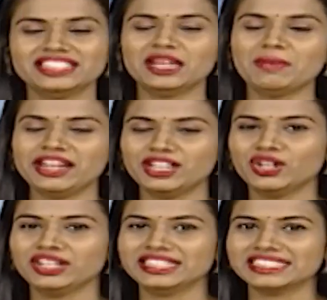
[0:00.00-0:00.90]
வந்து நம்ம என்ன
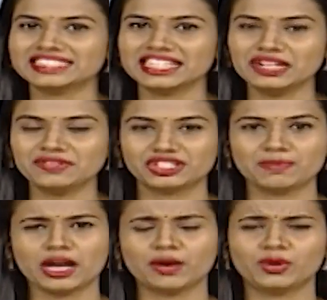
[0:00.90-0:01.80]
ஒரு இன்ட்ரெஸ்டிங்கான
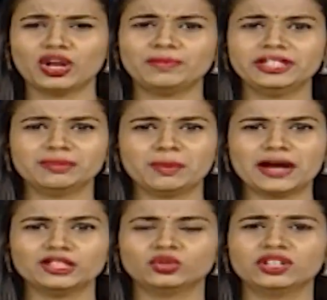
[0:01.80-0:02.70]
விஷயம் பார்க்க போகிறோம் அப்படின்னு நம்ம
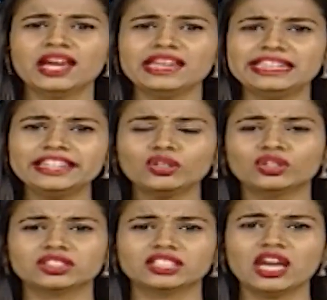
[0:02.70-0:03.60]
பார்த்தோம்னா இங்கே
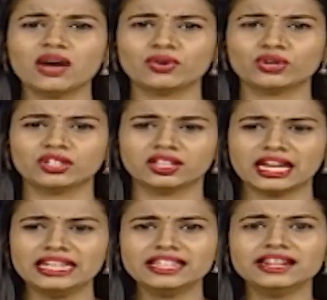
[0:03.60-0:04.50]
ஒருத்தர் அவரோட
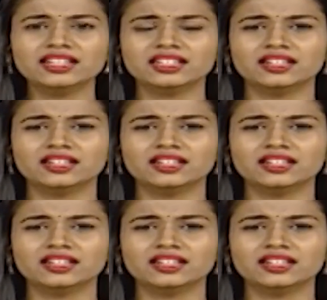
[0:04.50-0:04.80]
கல்யாண